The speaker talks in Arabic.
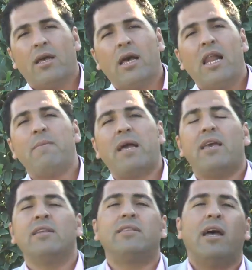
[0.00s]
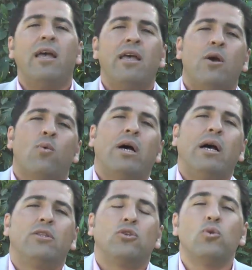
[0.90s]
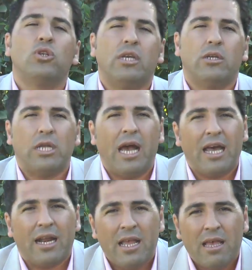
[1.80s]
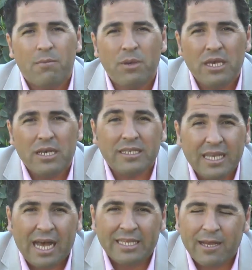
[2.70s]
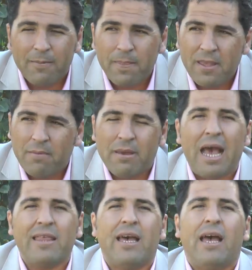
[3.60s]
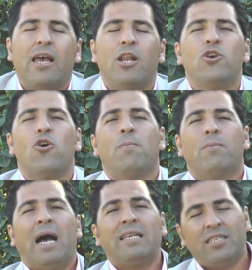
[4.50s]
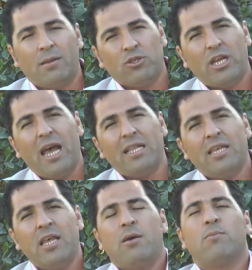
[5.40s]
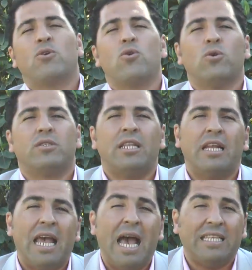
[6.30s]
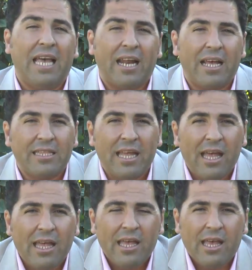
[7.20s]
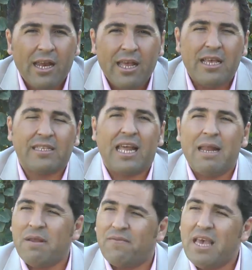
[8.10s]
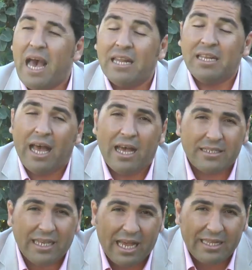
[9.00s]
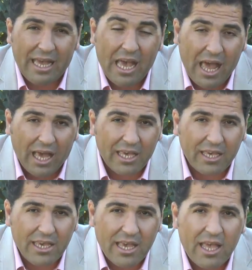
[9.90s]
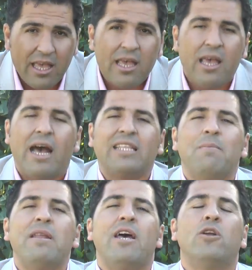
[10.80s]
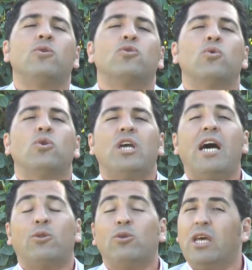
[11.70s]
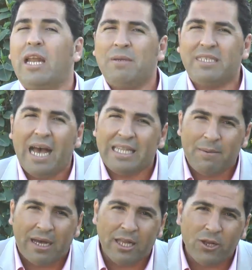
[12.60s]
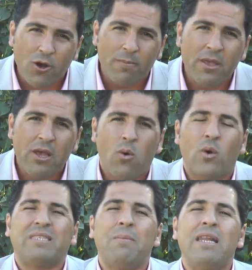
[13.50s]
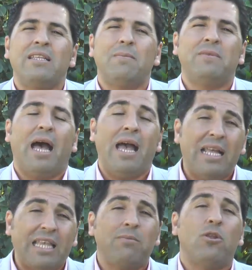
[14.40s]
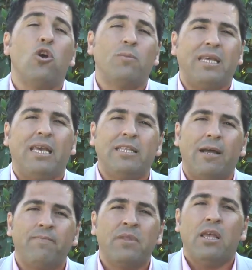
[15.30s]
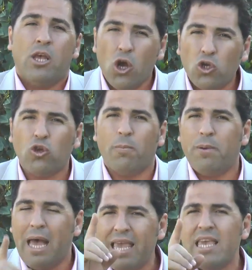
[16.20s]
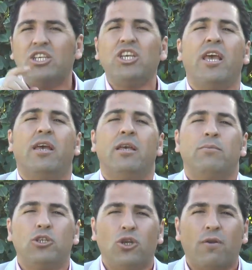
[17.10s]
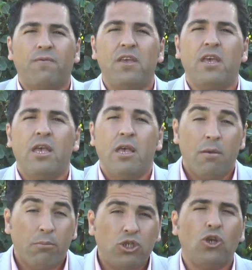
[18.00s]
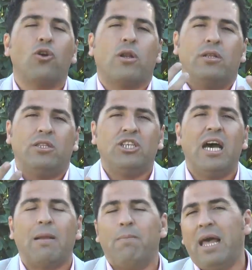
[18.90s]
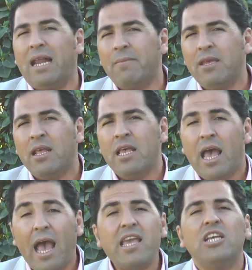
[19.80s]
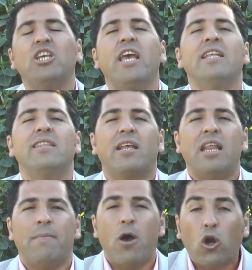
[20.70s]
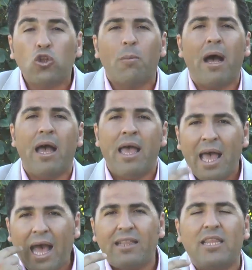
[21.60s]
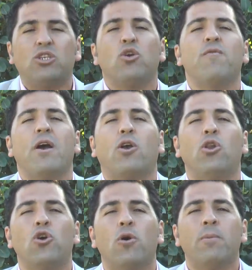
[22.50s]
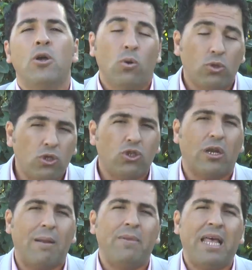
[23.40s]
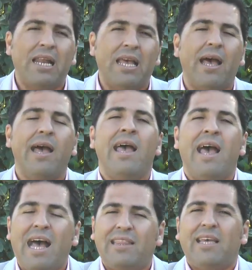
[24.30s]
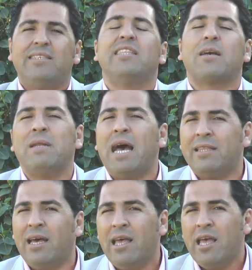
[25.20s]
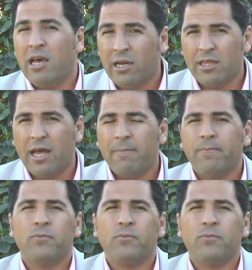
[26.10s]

قلبك انت وتكون شاعر بالسعادة بهذا اليوم عزيزي المشاهد بنكون وصلنا لنهاية حلقتنا اللي هي تكلمنا فيها عن السعادة الحقيقية أتمنى أنه تكونوا شعرتوا إن شاء الله بالسعادة معنا اليوم وأتمنى تبدأ حياتك من اليوم سعيدة اكتب أي شيء تشعر فيه بالشكر تجاه رب العالمين أي شيء عندك نعمة اكتبها حتى تشوفها كل يوم وتشكر ربنا عليها حتى يزيدك من هذا الرضا